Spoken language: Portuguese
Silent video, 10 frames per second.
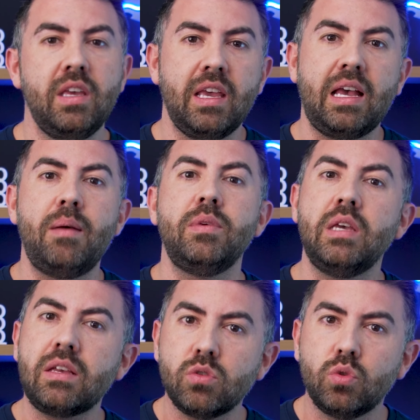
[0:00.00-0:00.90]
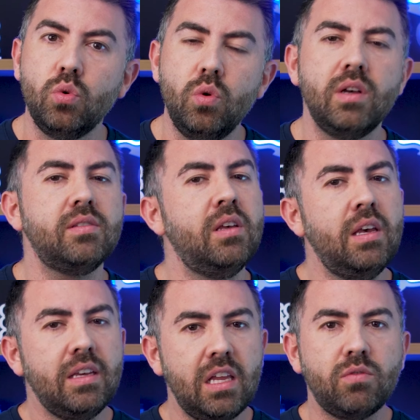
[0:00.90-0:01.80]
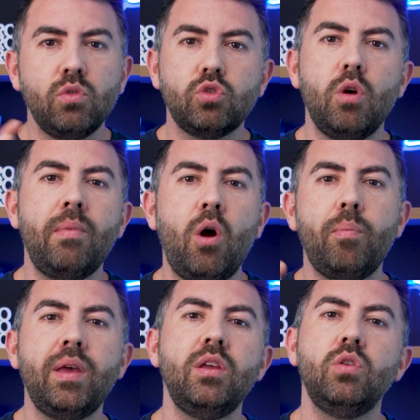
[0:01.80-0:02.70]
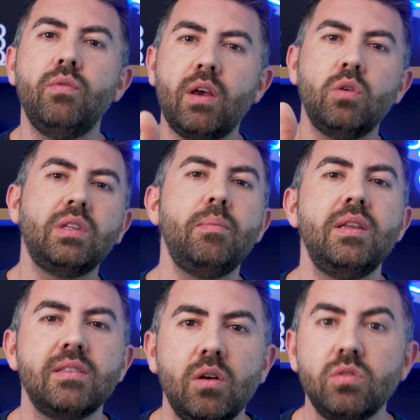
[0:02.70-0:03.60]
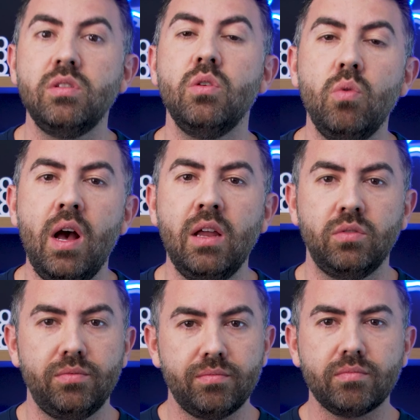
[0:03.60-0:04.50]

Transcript: Encaminha as duas, que eles vão somar o período e vai contabilizar os cinco anos.